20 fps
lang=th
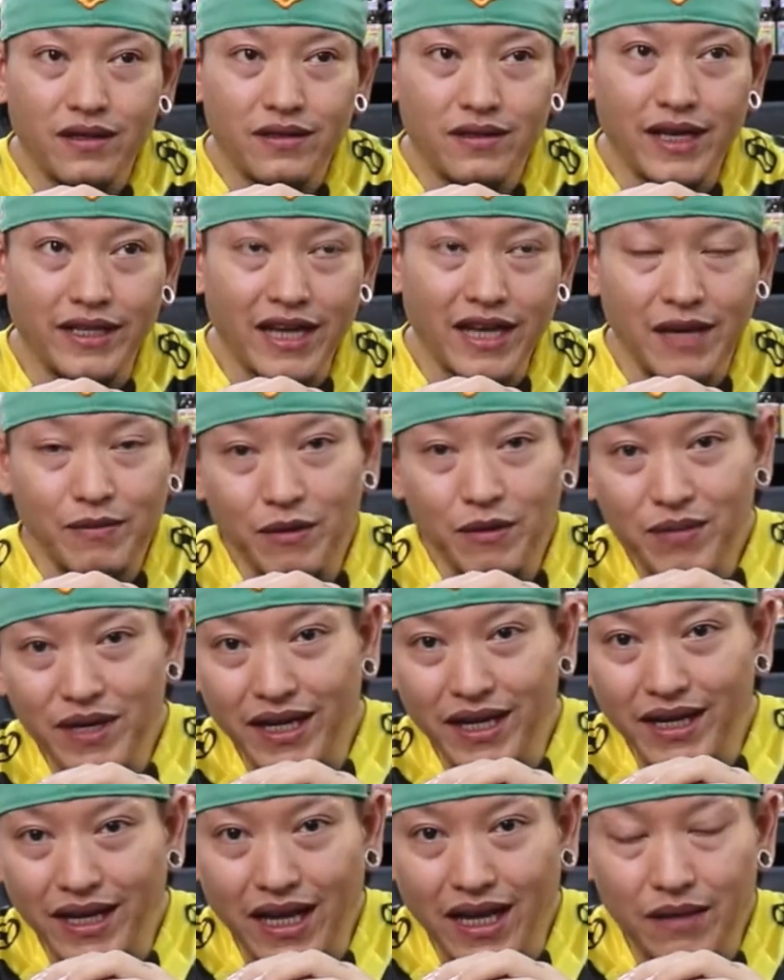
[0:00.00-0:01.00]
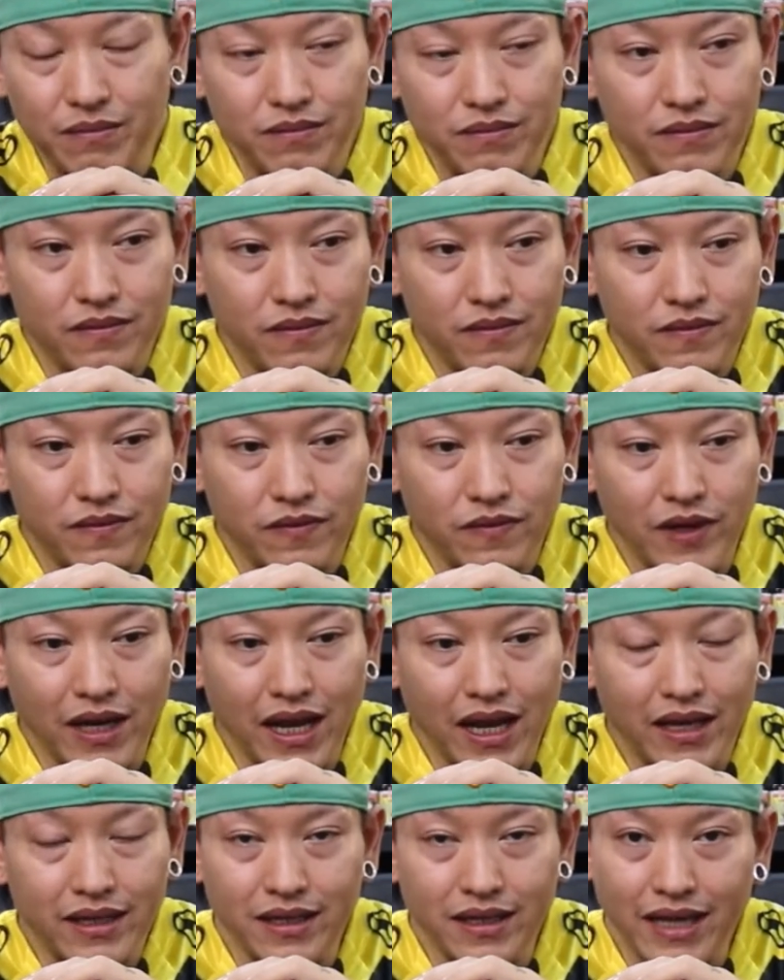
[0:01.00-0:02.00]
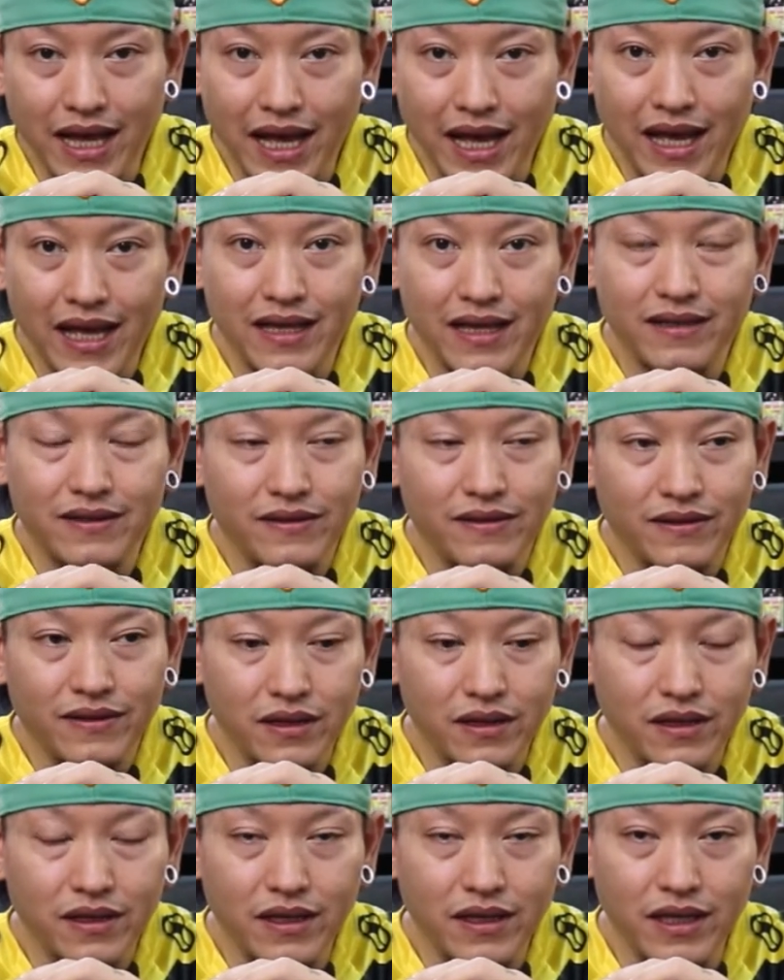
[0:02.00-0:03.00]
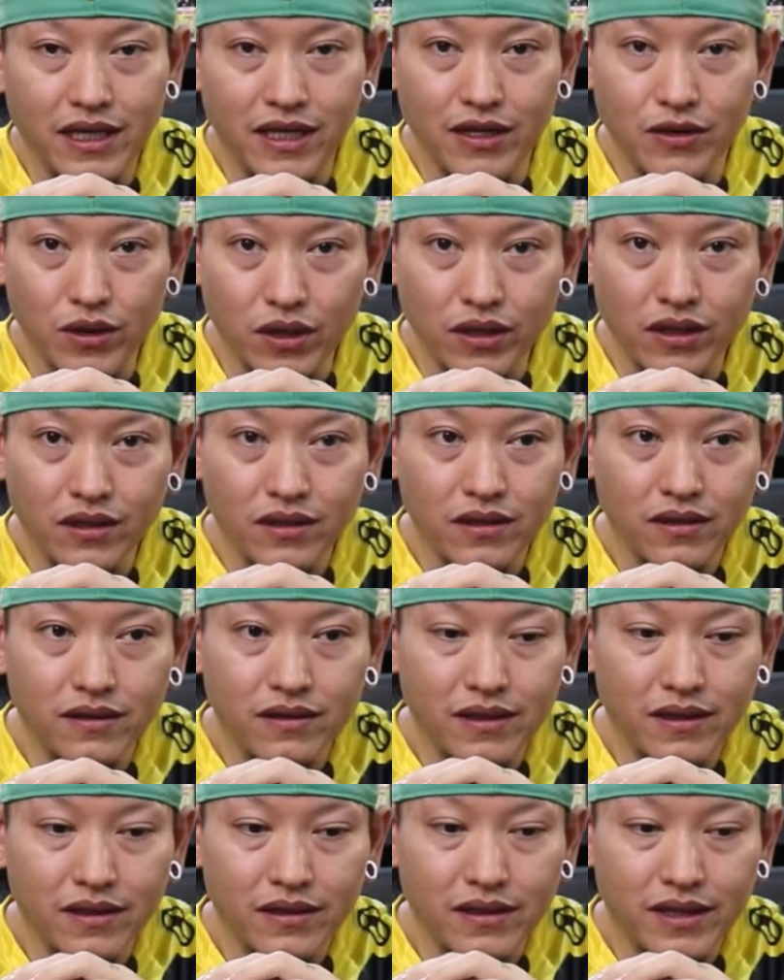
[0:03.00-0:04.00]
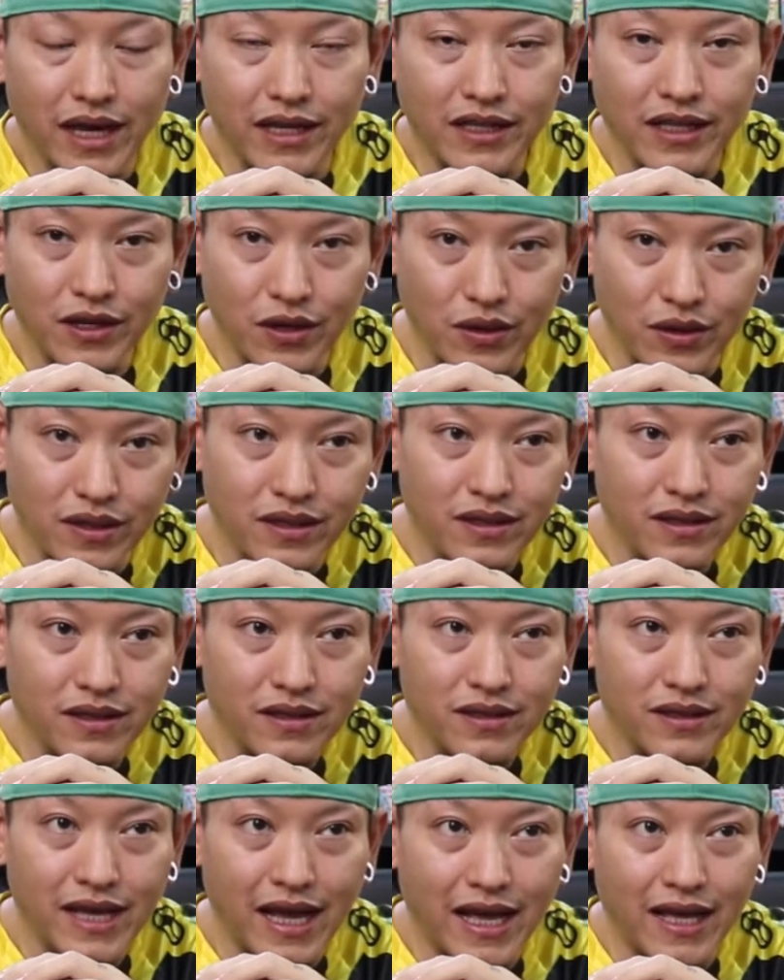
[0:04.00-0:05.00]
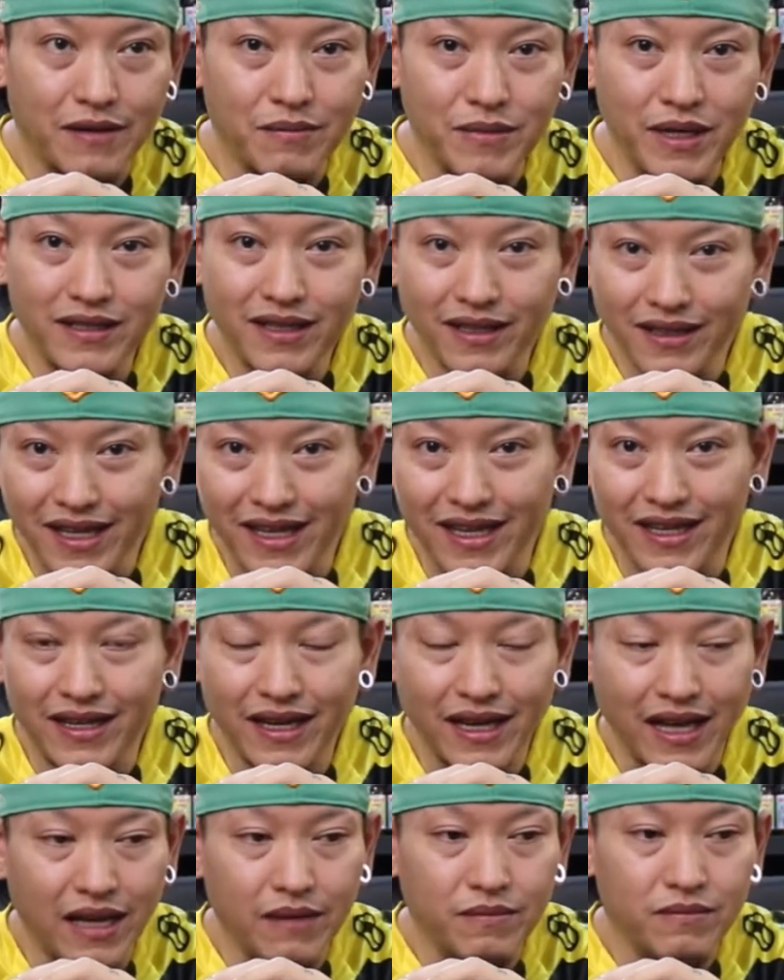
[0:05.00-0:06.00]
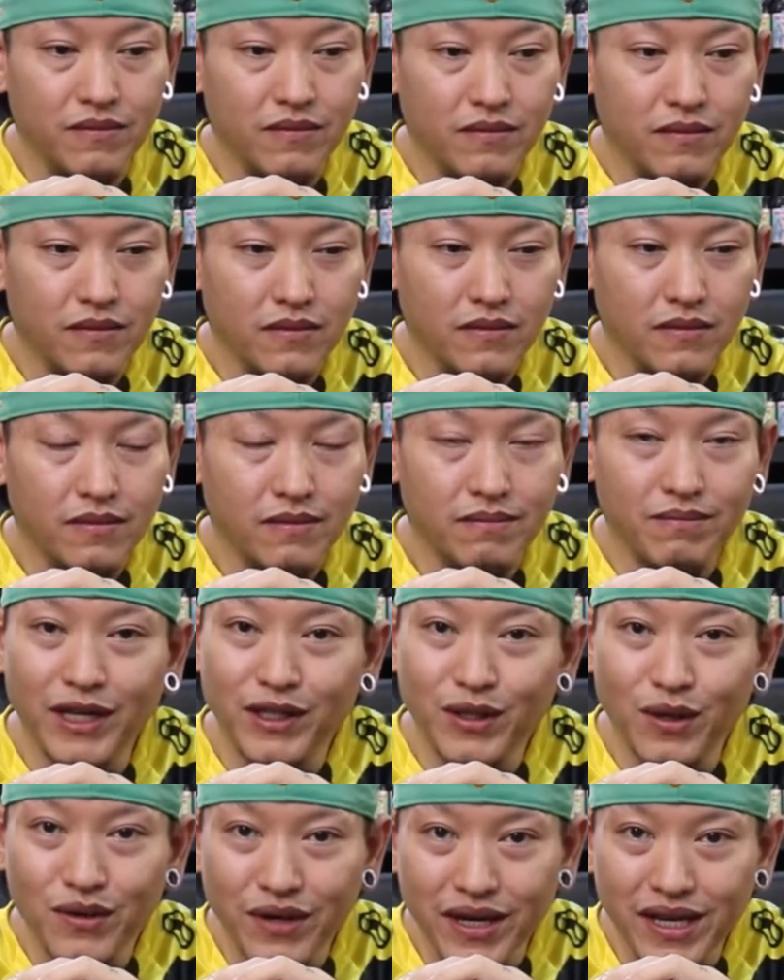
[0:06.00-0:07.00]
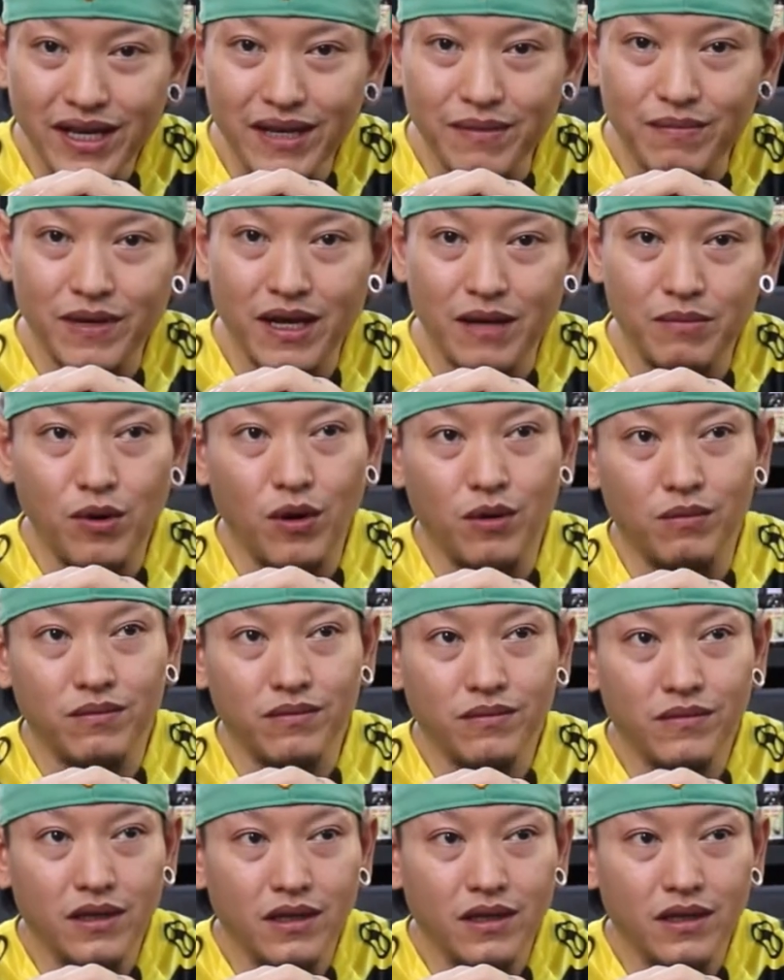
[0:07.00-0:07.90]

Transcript: อยากจะให้เพื่อนๆนะครับเวลาเดินทางขี่รถใช้ถนนอย่างมีสตินะครับ ไม่ต้องรีบครับผม